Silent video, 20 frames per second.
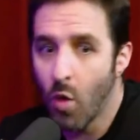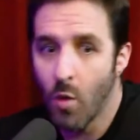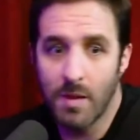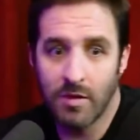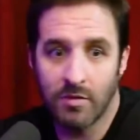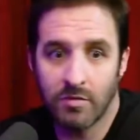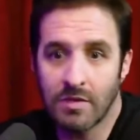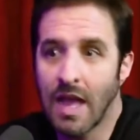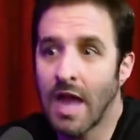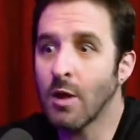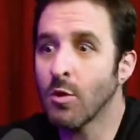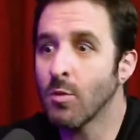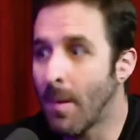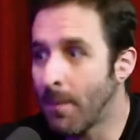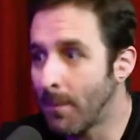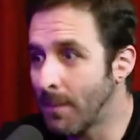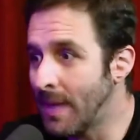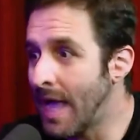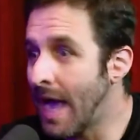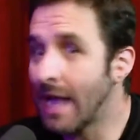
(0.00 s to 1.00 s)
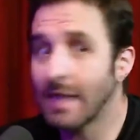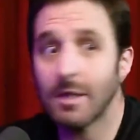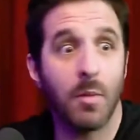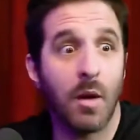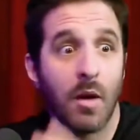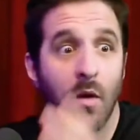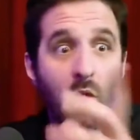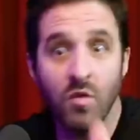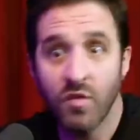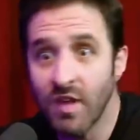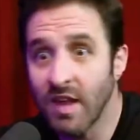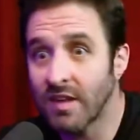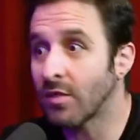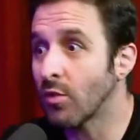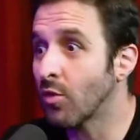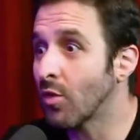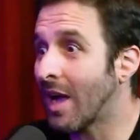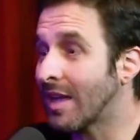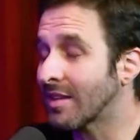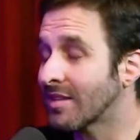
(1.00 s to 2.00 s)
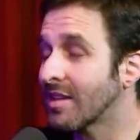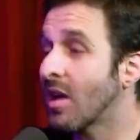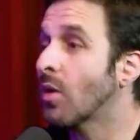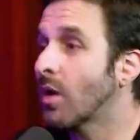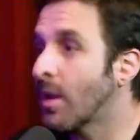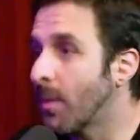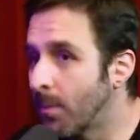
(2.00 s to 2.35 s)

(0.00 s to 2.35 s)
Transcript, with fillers: um comentário, uma piada, uma conversa no casal